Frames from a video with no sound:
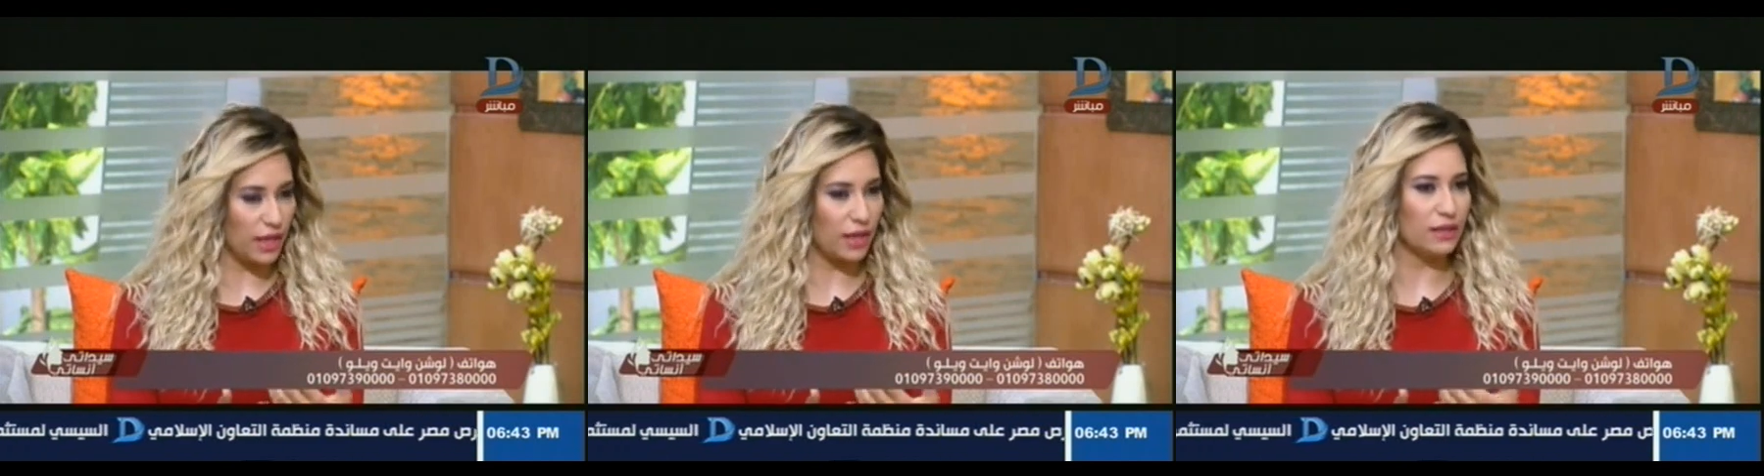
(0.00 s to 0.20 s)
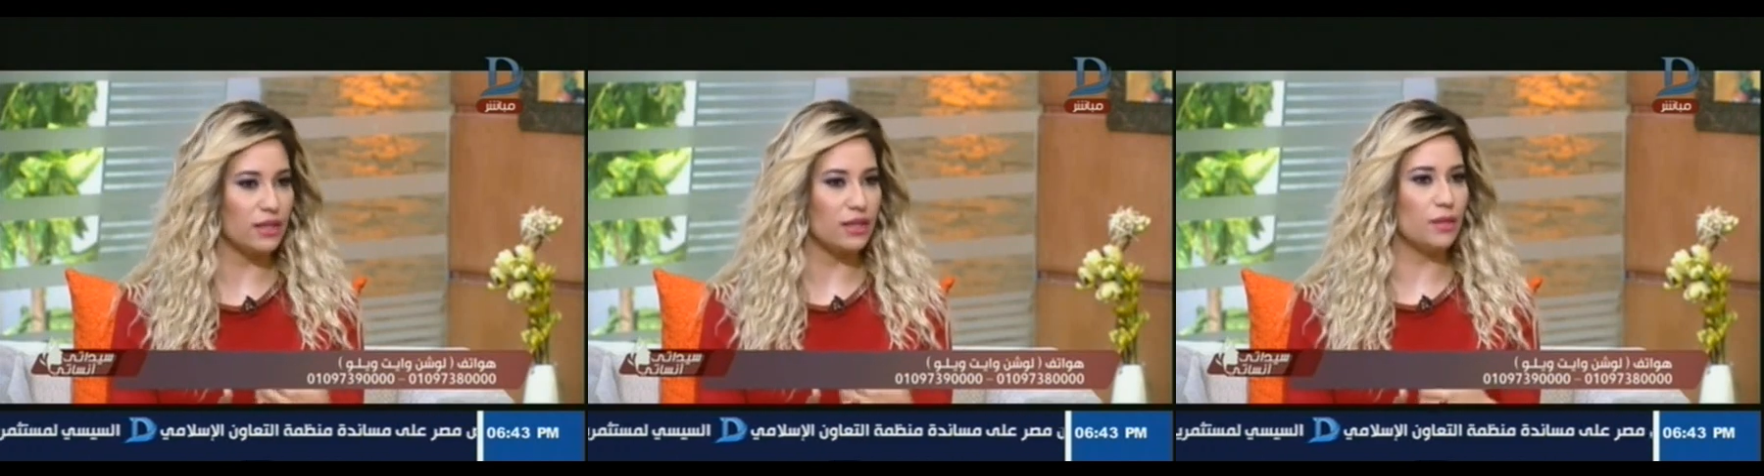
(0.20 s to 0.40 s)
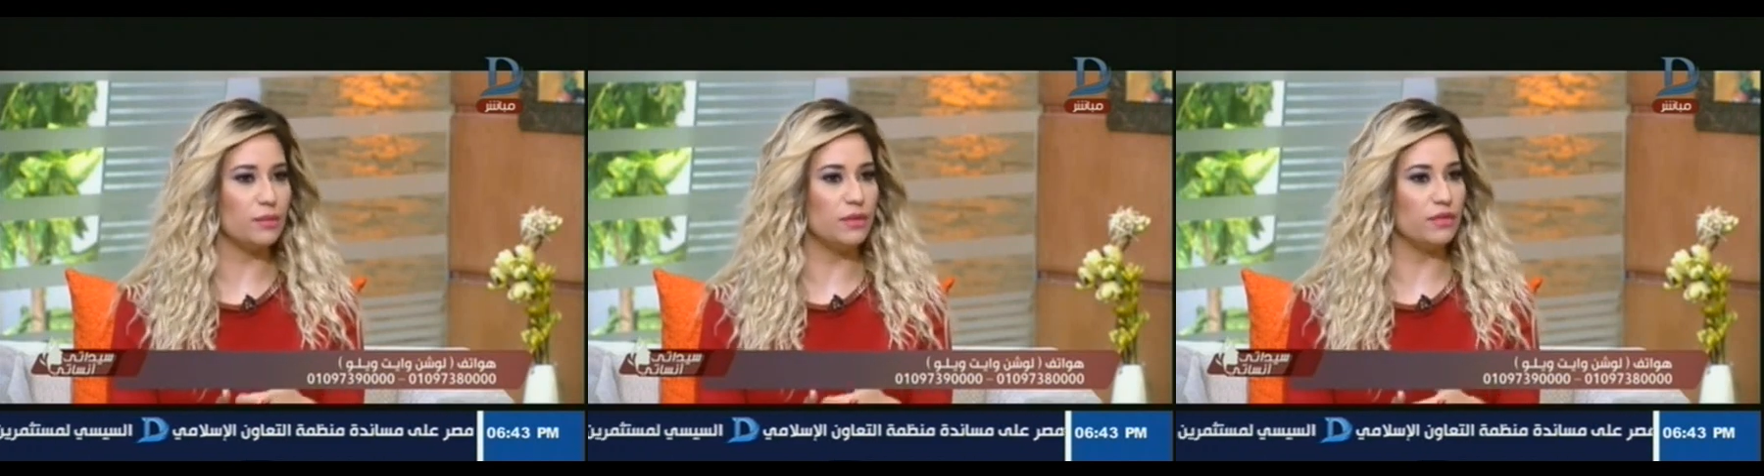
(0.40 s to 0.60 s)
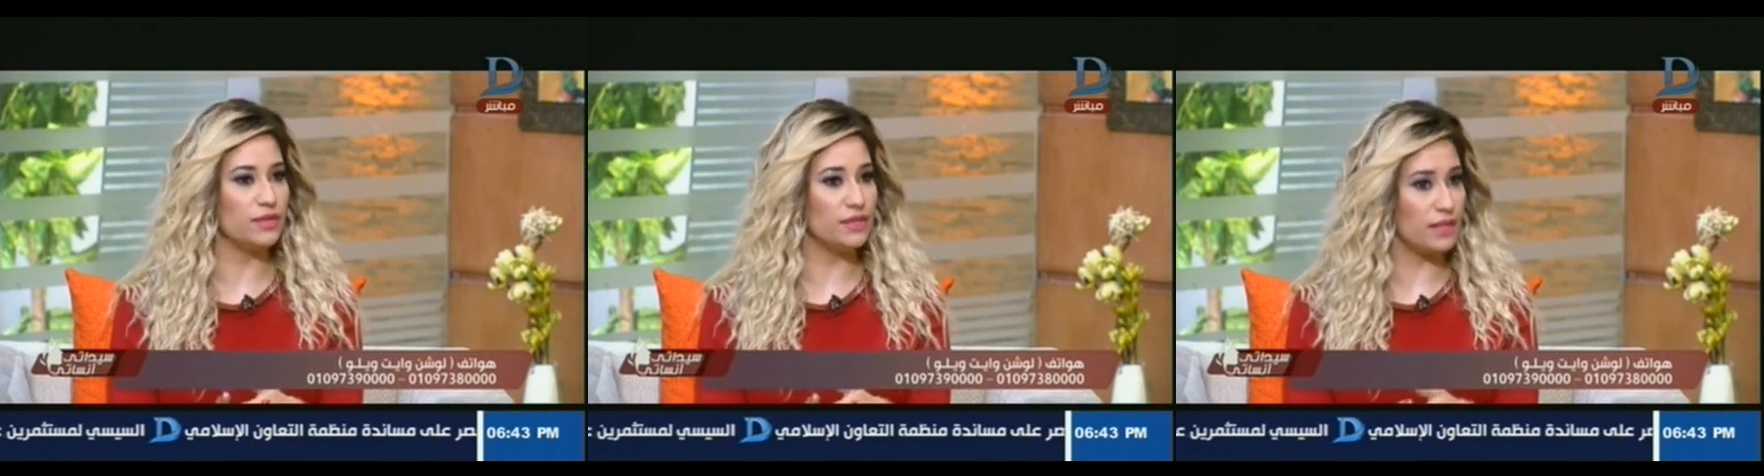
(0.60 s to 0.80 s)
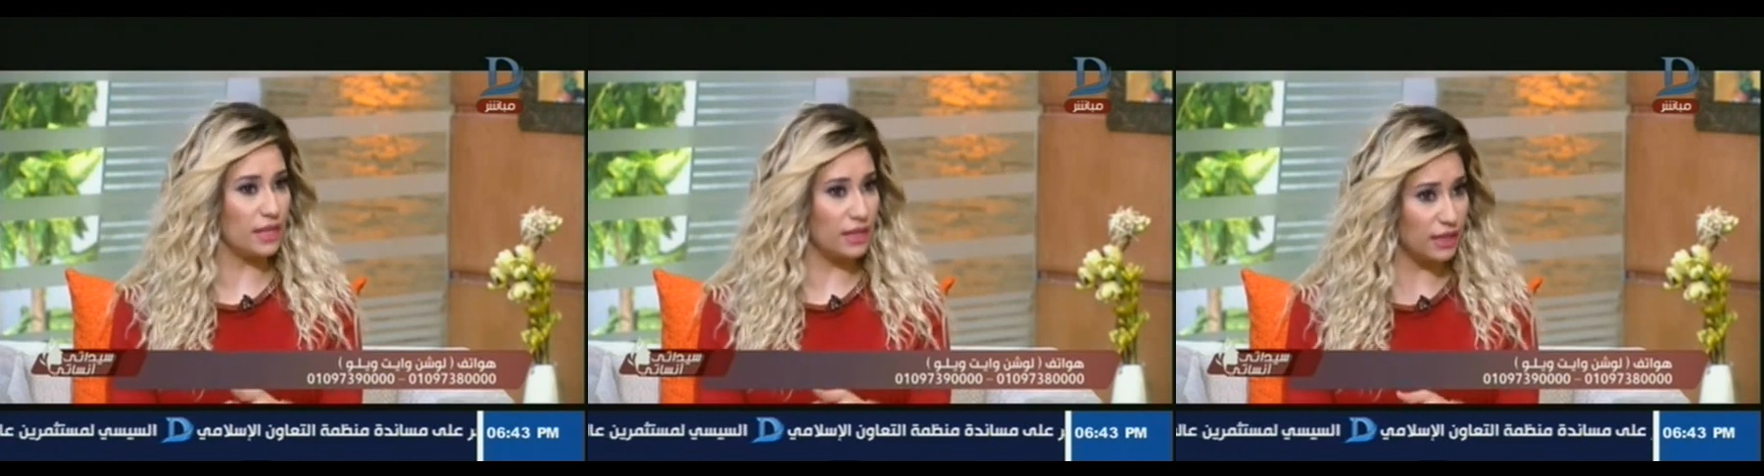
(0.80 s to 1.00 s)
تحت الابط في
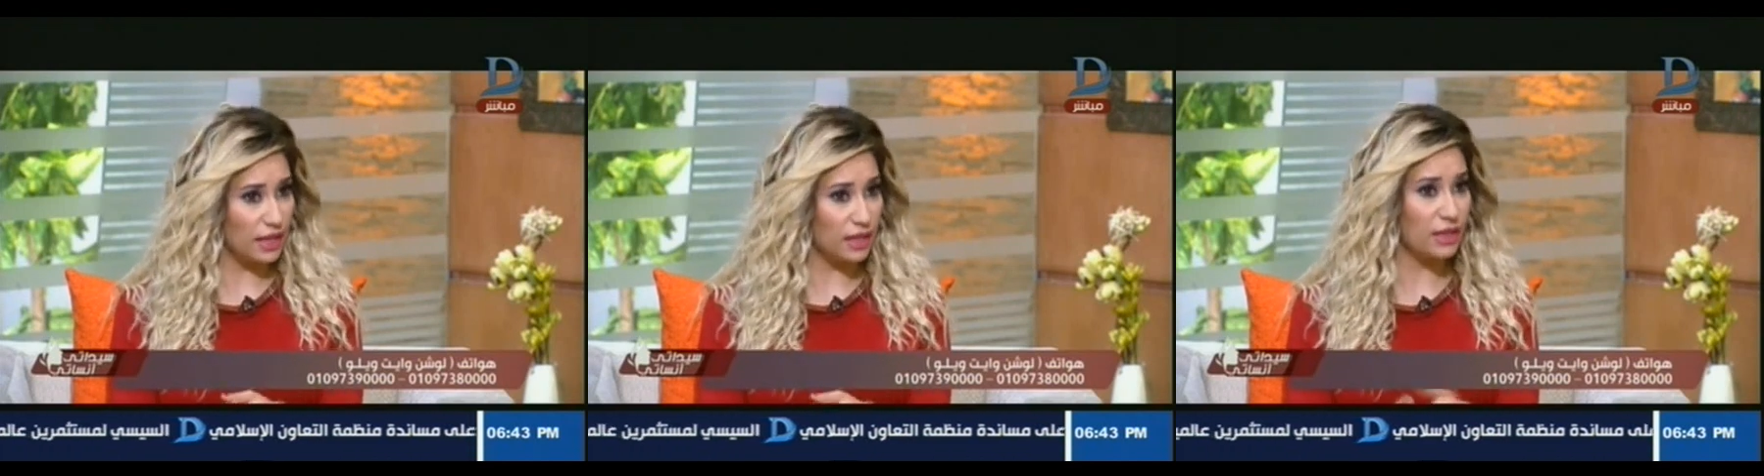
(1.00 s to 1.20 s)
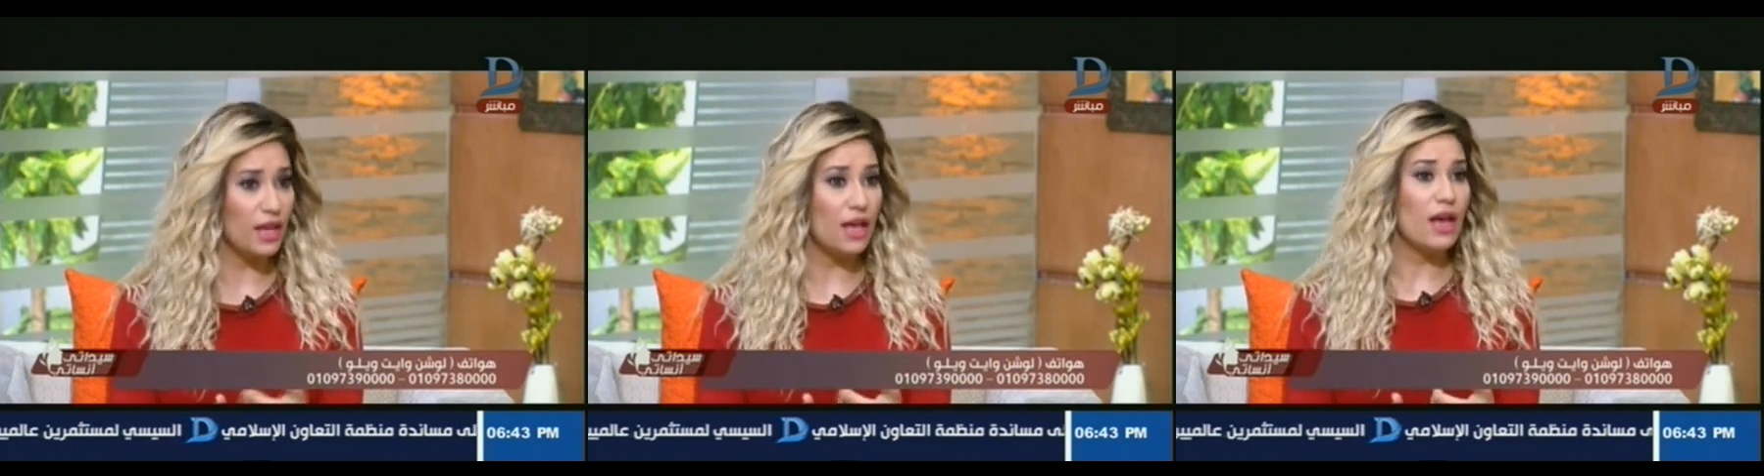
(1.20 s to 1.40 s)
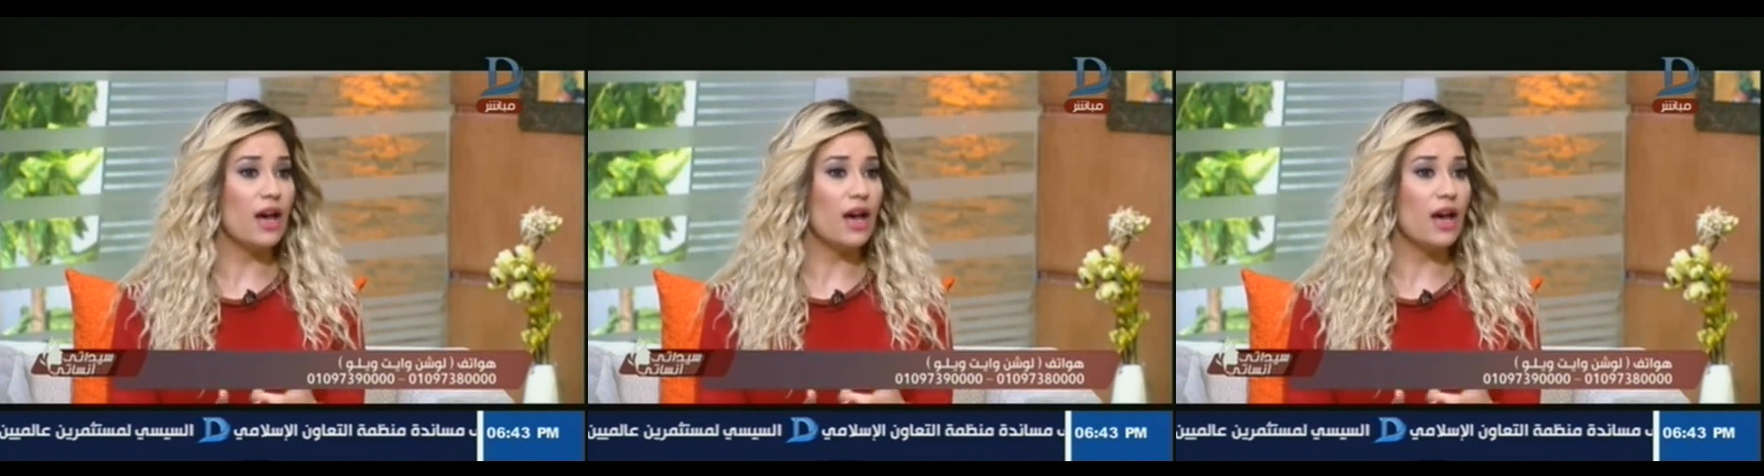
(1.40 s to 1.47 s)
السيدات